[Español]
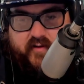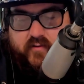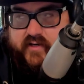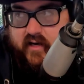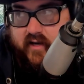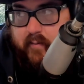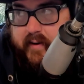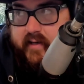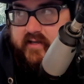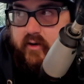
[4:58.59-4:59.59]
de, usar las
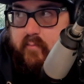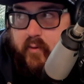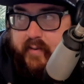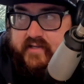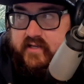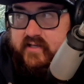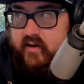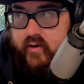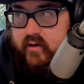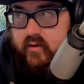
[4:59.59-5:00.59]
aplicaciones muy parecidas a
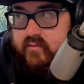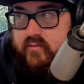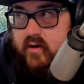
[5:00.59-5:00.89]
Windows.